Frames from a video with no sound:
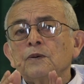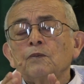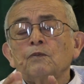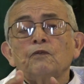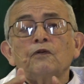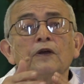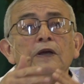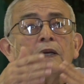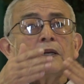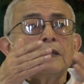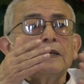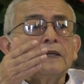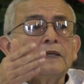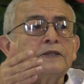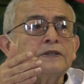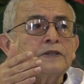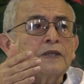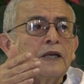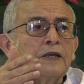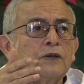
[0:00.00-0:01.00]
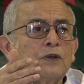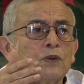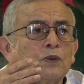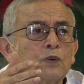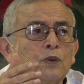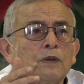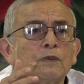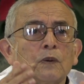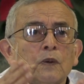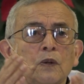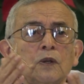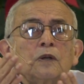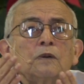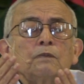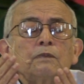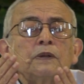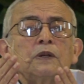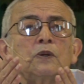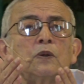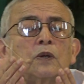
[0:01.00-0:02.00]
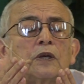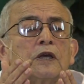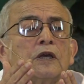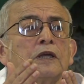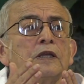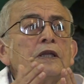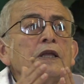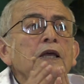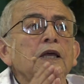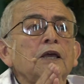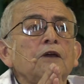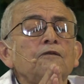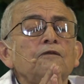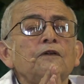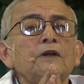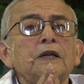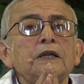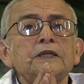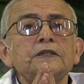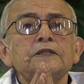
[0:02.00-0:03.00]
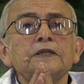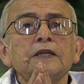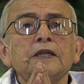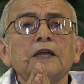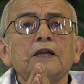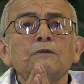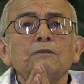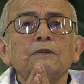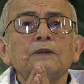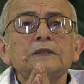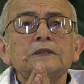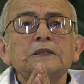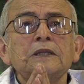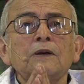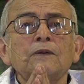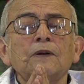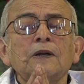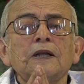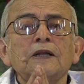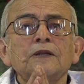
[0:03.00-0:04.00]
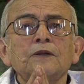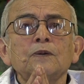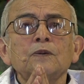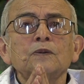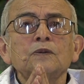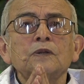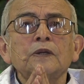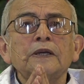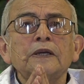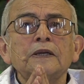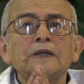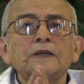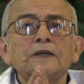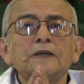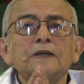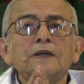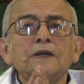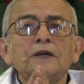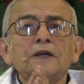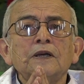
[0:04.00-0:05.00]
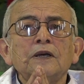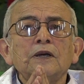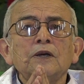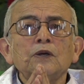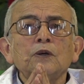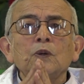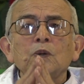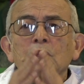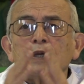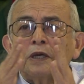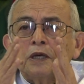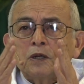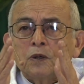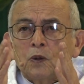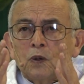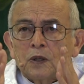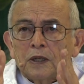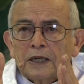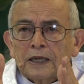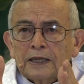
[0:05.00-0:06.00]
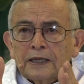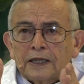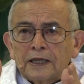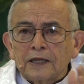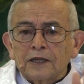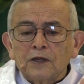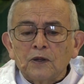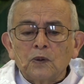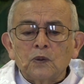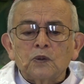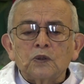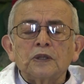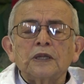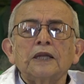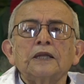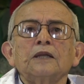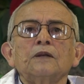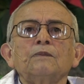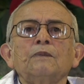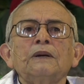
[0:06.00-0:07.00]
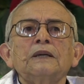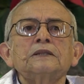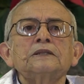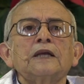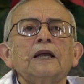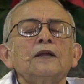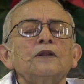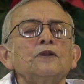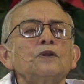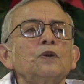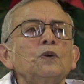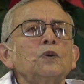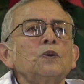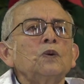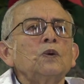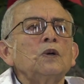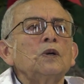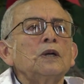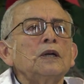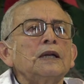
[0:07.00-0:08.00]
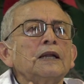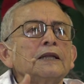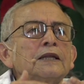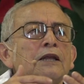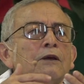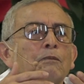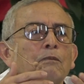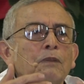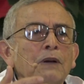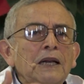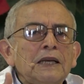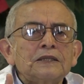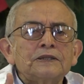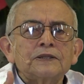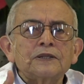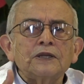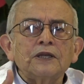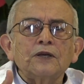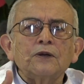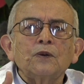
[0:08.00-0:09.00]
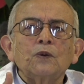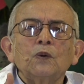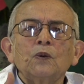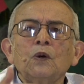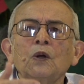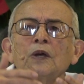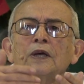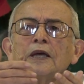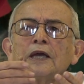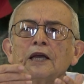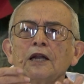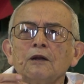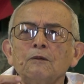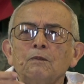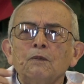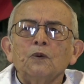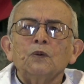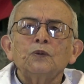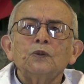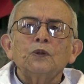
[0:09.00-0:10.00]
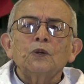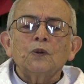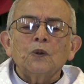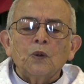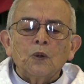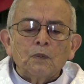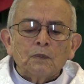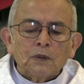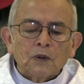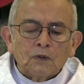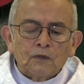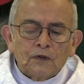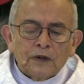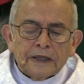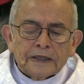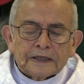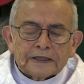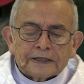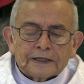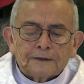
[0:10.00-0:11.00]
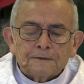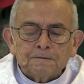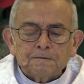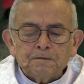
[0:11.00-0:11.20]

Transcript: Feliz año nuevo, pero ¿qué, ¿de qué felicidad me está hablando usted? Yo quiero la de Dios nada más, no la de plástico que el mundo me ofrece.